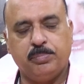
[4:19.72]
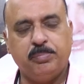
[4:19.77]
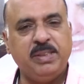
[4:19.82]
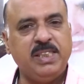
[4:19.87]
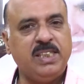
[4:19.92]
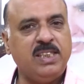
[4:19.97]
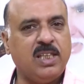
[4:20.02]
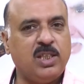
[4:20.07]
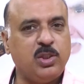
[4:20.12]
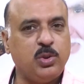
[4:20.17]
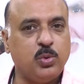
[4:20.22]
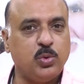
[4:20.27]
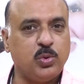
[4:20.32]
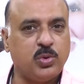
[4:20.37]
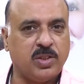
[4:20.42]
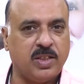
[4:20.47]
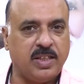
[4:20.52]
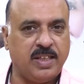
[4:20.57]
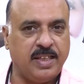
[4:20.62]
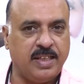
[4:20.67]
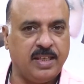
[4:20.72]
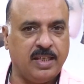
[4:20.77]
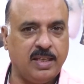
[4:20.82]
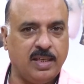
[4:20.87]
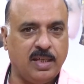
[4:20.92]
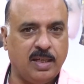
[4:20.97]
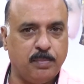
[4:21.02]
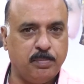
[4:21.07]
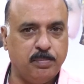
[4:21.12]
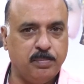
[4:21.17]
मीडिया यूज़ करेंगे
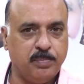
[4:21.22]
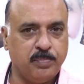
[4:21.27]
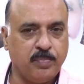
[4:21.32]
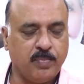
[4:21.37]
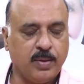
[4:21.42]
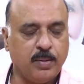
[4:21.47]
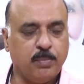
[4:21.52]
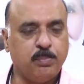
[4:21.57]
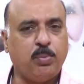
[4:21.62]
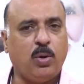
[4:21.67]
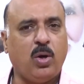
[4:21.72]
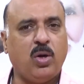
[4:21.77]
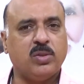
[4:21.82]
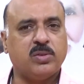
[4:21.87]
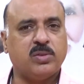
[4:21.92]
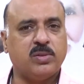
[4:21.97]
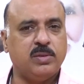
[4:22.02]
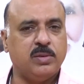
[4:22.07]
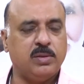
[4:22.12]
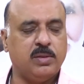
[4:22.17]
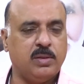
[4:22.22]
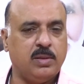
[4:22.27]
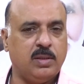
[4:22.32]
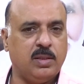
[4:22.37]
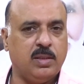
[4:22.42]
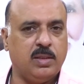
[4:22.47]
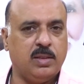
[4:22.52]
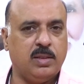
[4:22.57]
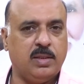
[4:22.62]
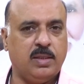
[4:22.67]
अब बहुत
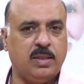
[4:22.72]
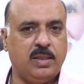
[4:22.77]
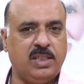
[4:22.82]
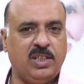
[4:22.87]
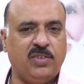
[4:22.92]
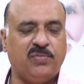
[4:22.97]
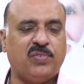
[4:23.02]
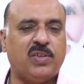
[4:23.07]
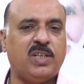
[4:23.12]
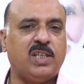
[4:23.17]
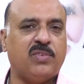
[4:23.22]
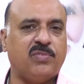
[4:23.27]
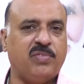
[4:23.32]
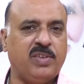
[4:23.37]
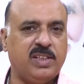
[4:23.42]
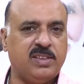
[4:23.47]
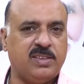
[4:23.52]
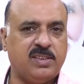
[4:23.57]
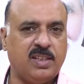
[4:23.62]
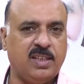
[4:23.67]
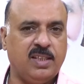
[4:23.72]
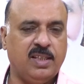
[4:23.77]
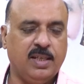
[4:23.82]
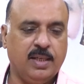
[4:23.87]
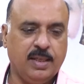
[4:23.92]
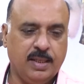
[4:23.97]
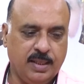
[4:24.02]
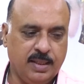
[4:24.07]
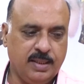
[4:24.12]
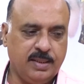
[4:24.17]
डिफरेंट वे से
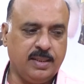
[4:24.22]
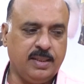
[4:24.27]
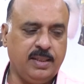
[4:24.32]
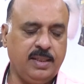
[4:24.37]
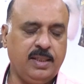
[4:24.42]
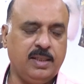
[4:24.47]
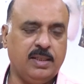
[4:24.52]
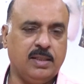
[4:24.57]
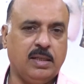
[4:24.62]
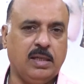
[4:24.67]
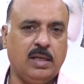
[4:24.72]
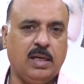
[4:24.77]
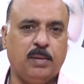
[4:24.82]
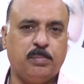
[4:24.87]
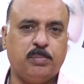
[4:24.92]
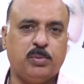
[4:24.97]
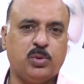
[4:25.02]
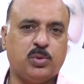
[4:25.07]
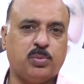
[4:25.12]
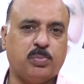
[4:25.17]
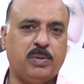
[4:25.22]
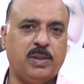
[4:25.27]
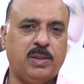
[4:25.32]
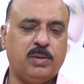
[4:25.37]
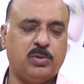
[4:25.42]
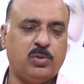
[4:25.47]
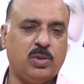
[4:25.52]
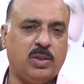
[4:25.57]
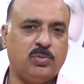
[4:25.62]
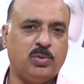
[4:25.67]
यानी आप
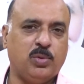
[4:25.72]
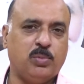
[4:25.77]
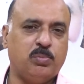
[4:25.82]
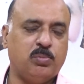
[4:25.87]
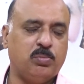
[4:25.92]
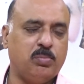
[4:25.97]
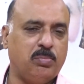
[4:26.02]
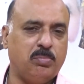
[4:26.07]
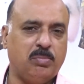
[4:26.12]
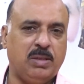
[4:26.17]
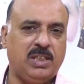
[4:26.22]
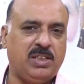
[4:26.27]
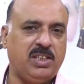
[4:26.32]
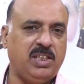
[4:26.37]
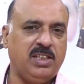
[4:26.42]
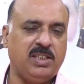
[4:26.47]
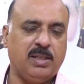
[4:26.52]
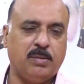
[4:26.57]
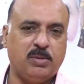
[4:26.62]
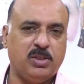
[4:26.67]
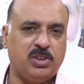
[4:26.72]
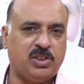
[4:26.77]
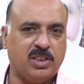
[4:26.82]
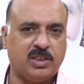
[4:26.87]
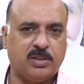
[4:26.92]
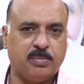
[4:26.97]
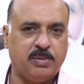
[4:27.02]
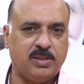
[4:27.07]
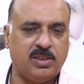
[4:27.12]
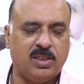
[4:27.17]
उसमें जो है वो मल्टी
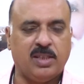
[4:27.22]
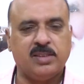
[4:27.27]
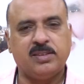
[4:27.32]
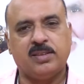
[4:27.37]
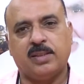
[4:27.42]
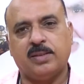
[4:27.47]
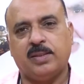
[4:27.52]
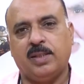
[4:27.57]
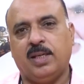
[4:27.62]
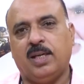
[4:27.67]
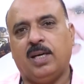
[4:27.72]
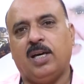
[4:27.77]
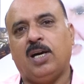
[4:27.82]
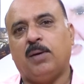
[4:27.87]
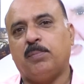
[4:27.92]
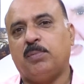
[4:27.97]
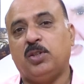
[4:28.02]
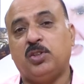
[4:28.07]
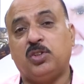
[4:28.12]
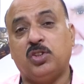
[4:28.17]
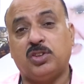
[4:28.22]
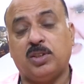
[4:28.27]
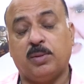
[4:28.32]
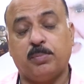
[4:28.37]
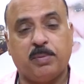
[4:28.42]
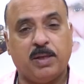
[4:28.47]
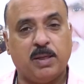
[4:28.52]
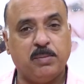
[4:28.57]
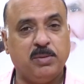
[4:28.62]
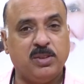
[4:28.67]
डायमेंशन में जा सकते हैं आप लिटरेचर
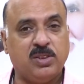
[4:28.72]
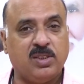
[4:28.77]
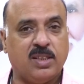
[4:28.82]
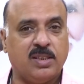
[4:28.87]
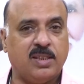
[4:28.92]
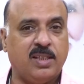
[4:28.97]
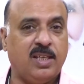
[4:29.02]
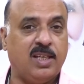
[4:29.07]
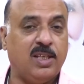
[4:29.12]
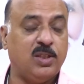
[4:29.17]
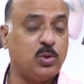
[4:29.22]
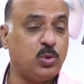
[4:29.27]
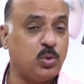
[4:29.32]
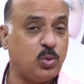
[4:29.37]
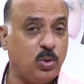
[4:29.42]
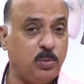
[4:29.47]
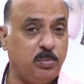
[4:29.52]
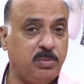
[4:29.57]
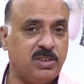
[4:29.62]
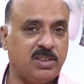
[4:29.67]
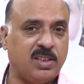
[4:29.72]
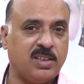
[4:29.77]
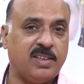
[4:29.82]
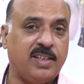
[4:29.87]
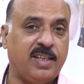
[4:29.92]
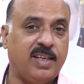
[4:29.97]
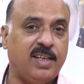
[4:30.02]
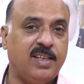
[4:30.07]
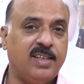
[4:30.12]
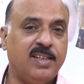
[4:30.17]
पढ़ भी सकते हैं सुन भी
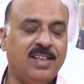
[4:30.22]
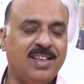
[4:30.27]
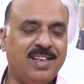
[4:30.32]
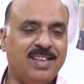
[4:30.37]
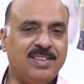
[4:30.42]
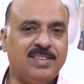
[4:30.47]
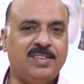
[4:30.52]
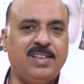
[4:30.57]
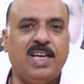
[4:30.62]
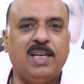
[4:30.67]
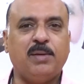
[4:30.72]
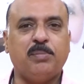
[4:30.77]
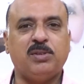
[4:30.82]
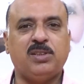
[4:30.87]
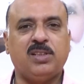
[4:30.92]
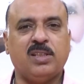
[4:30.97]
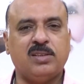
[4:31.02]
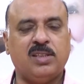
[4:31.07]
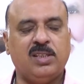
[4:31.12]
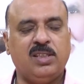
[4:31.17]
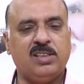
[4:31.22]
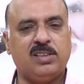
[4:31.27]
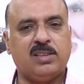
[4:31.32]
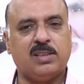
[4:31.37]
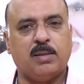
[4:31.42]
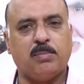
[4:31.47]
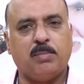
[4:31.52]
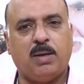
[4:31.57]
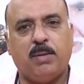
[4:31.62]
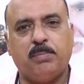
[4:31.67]
सकते हैं देख भी सकते हैं ये
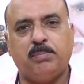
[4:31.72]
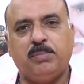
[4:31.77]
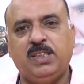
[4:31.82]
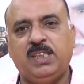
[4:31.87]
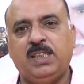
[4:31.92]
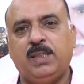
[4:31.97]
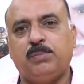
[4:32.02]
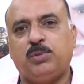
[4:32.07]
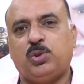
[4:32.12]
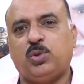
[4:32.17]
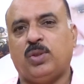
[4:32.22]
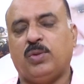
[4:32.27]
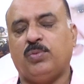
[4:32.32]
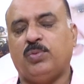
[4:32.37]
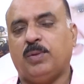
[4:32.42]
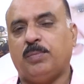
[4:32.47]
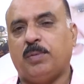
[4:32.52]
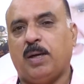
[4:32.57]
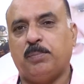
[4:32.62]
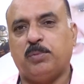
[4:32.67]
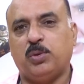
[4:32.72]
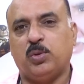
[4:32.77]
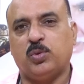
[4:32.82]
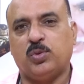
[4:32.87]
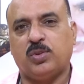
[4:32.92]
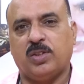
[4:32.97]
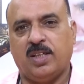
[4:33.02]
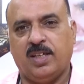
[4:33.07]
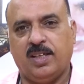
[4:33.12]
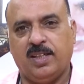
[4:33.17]
तमाम मीडियम्स जो हैं वो अब आप
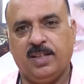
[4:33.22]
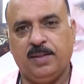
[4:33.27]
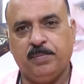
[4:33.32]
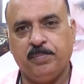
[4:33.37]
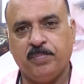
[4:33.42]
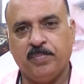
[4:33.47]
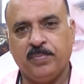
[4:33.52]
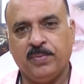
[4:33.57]
यूज़ करेंगे